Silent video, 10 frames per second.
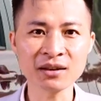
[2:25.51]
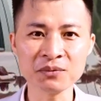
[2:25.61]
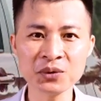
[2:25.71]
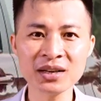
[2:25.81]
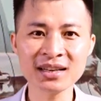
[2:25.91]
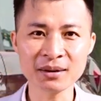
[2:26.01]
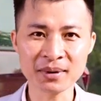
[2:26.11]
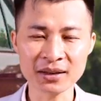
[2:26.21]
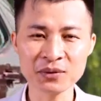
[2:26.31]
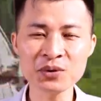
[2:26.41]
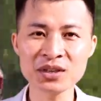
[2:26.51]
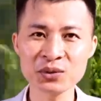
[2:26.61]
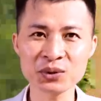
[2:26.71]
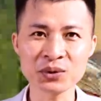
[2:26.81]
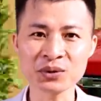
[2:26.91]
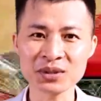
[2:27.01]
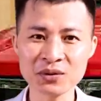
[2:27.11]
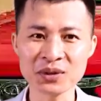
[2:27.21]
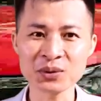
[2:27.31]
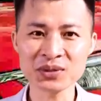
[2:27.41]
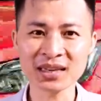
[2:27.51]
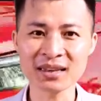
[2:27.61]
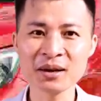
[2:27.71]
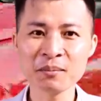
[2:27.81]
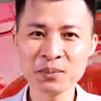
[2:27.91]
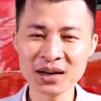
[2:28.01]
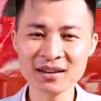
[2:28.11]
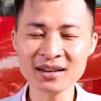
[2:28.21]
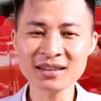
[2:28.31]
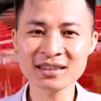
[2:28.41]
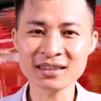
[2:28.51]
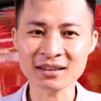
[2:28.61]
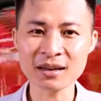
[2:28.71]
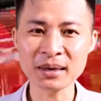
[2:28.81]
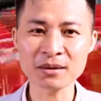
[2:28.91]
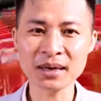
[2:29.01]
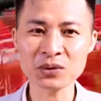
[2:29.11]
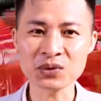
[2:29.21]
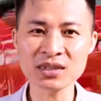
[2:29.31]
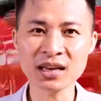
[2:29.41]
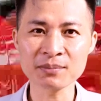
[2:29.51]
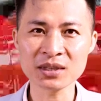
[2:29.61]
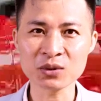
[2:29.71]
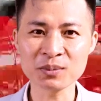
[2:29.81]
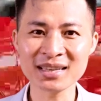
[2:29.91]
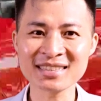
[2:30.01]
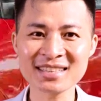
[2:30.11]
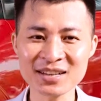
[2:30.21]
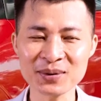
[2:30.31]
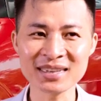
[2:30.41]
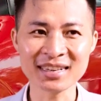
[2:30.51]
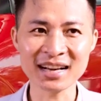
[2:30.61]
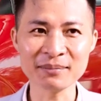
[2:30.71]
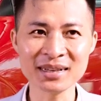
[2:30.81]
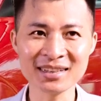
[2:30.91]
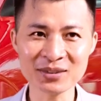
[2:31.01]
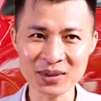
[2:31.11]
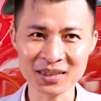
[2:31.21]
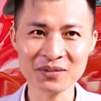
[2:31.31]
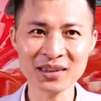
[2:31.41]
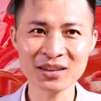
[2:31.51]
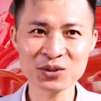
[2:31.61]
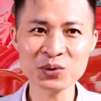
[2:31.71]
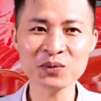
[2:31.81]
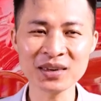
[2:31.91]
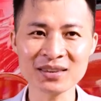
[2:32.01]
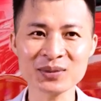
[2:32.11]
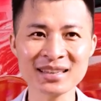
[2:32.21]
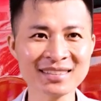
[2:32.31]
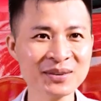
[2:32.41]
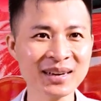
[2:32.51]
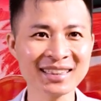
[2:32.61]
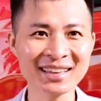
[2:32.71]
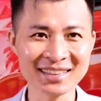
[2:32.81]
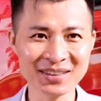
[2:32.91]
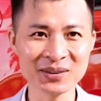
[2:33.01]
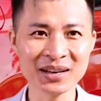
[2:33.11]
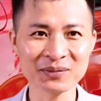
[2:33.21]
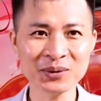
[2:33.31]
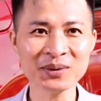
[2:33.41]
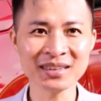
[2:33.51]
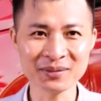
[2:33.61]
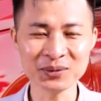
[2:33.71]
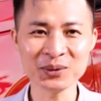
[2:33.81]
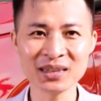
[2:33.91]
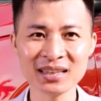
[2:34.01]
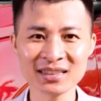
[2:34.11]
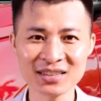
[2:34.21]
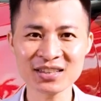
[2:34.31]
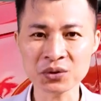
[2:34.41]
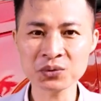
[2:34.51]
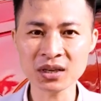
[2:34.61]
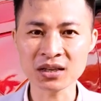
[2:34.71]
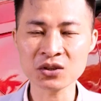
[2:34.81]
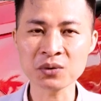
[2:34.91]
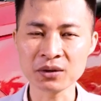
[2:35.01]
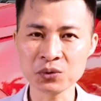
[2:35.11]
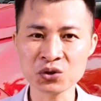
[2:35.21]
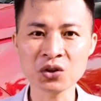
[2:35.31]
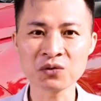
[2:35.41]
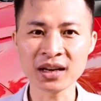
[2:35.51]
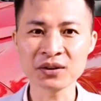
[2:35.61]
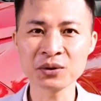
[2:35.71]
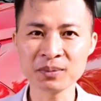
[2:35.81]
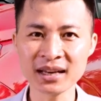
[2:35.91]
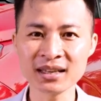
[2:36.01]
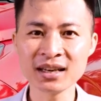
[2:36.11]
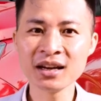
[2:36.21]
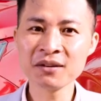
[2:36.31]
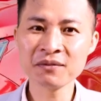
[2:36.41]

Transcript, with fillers: thấp nhất phân khúc, cùng nhiều tính năng an toàn được bổ sung. Những chiếc VinFast V F năm Plus đầu tiên bắt đầu đến tay khách hàng cuối tháng tư, có giá bốn trăm năm mươi tám triệu đồng chưa gồm pin và năm trăm ba mươi tám